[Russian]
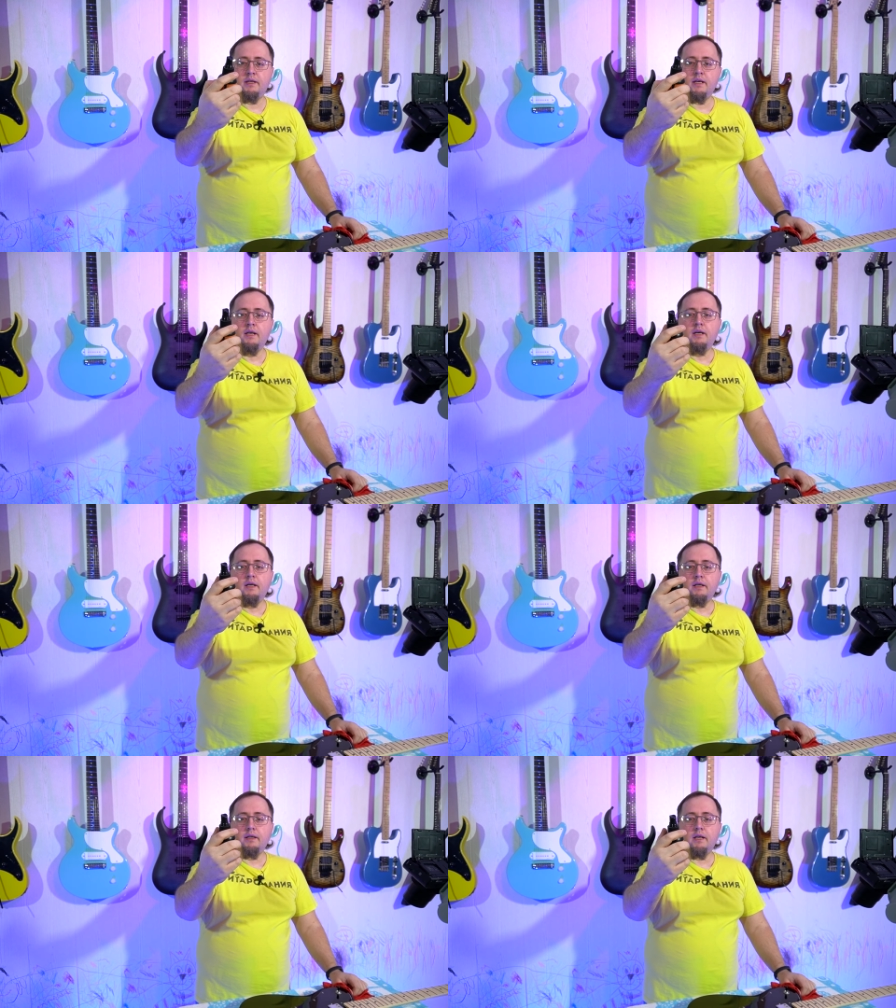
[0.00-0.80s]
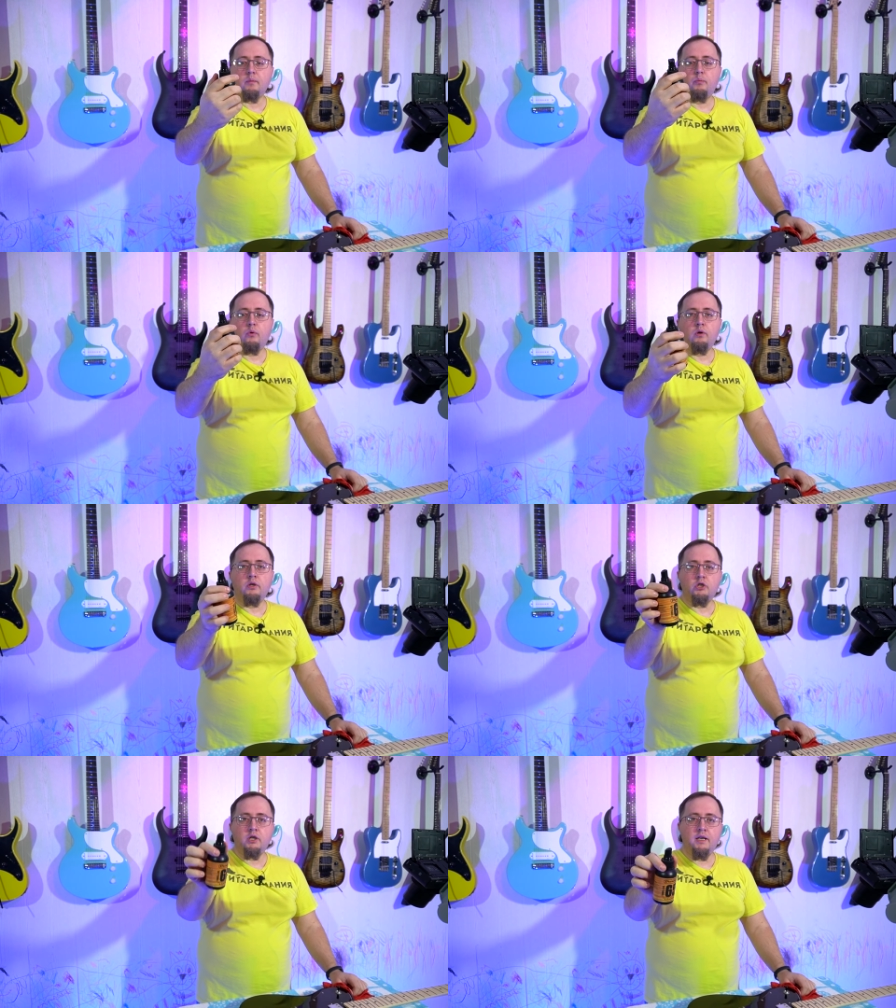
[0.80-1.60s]
Это гитар
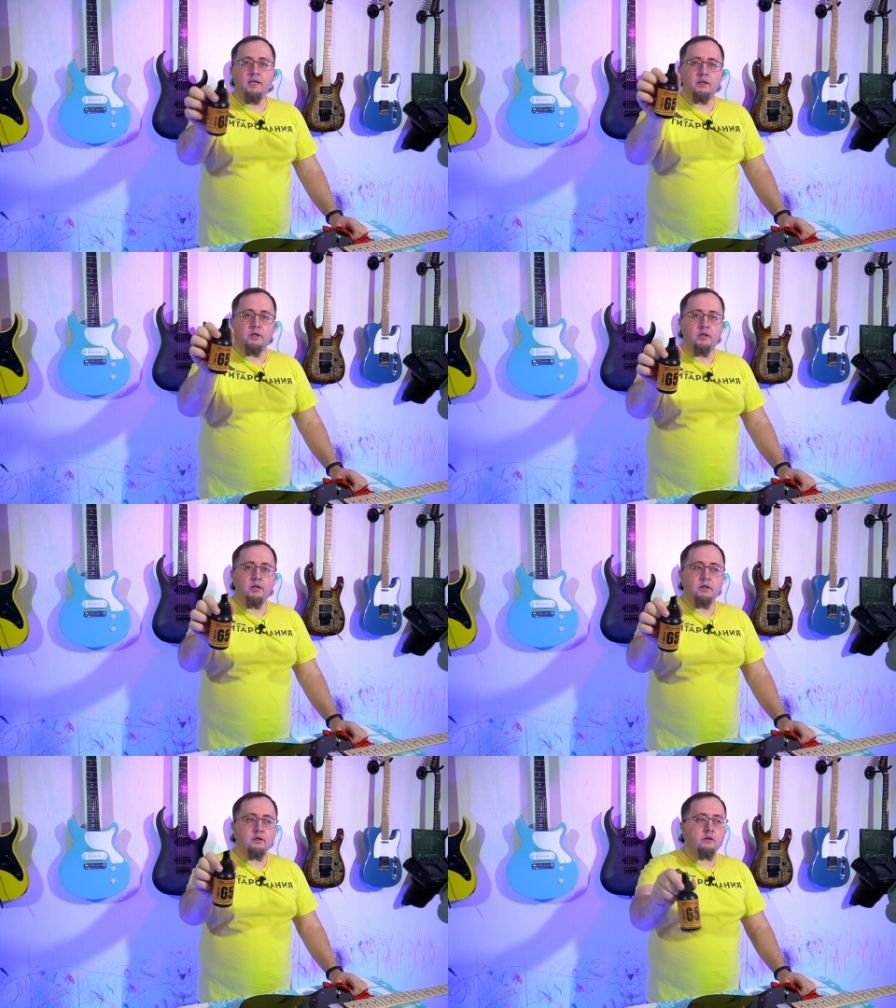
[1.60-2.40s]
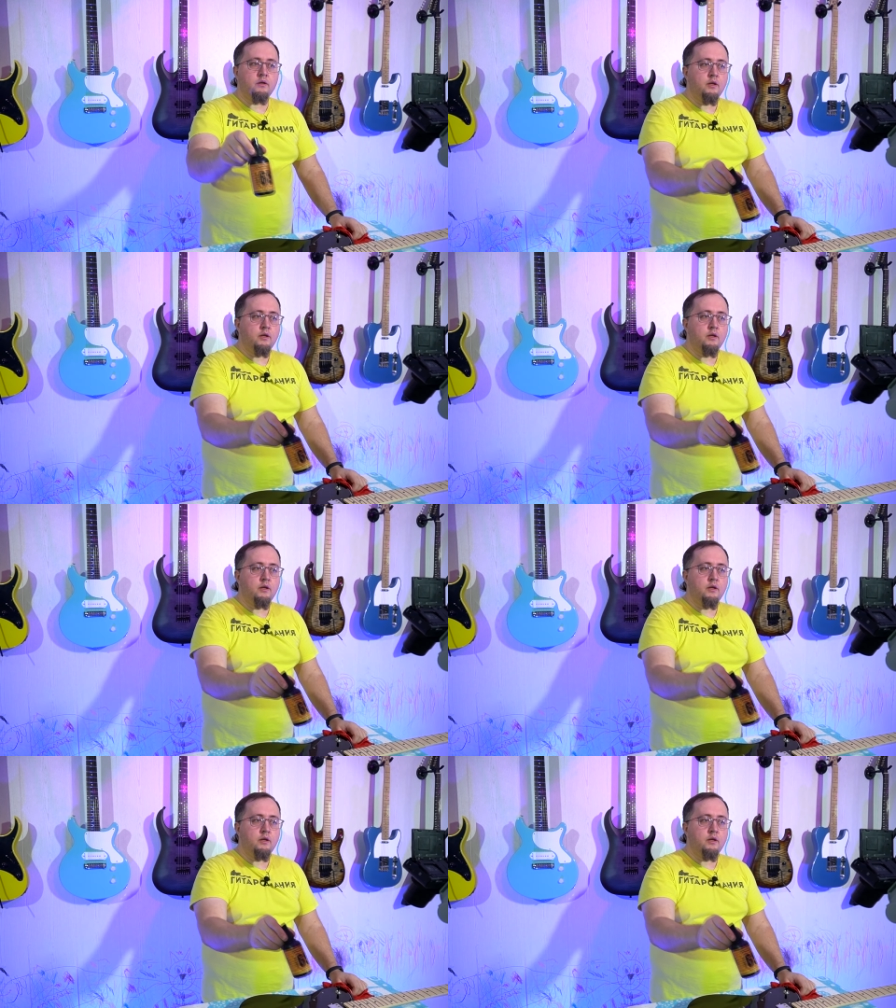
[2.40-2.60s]
Polish and Cleaner.